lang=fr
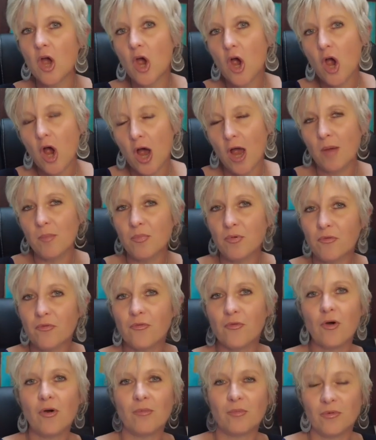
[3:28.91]
un peu
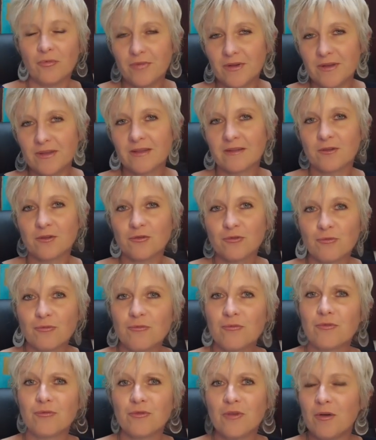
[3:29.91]
fort, en faites
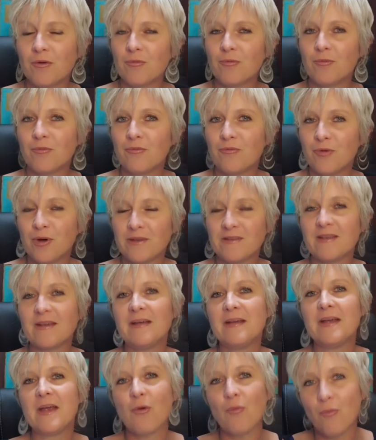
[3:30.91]
attention aux, voisins,
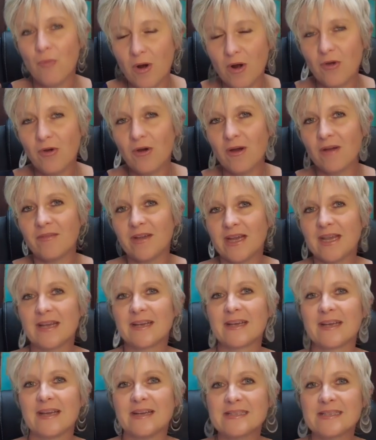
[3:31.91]
ou alors avec un
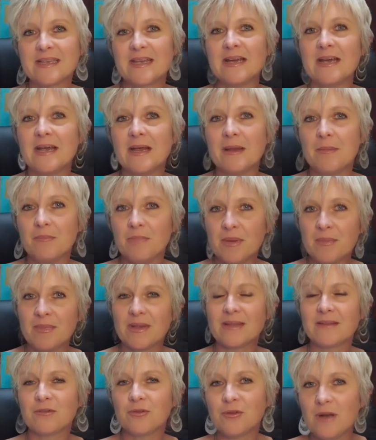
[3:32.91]
casque, mais
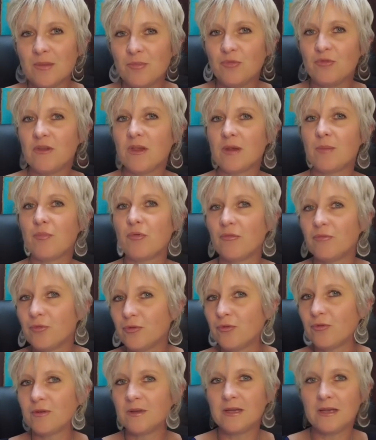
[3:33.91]
mettre de la musique pour vous
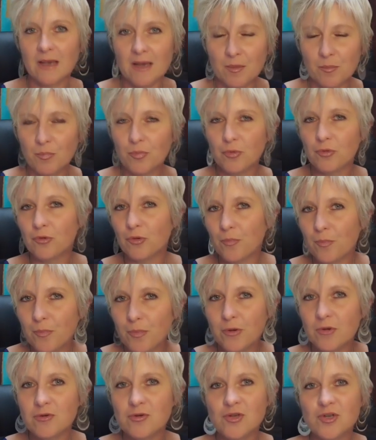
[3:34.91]
donner un peu de
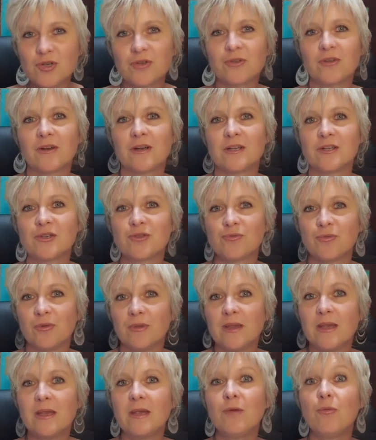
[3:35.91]
punch dans la
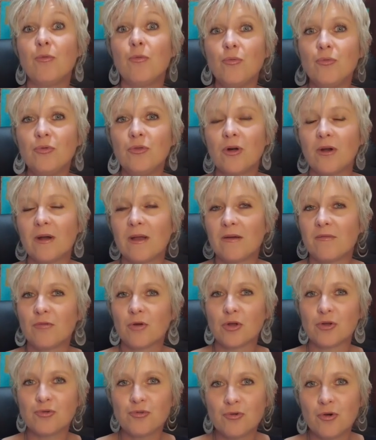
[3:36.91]
journée ou dans la
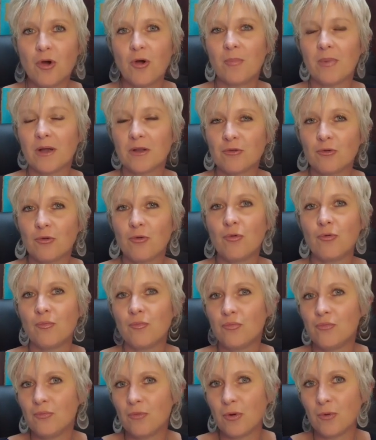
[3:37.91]
voiture en partant
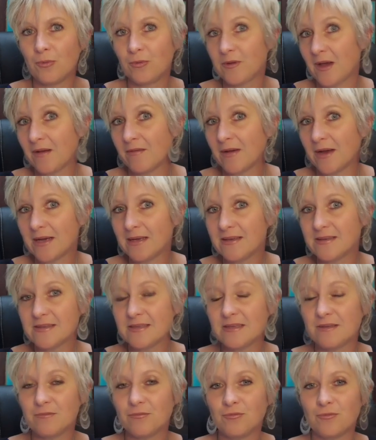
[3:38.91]
au, travail,
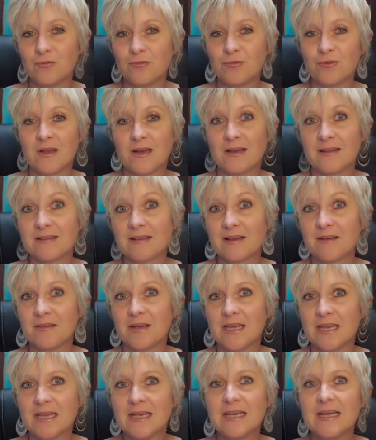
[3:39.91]
si vous allez travailler.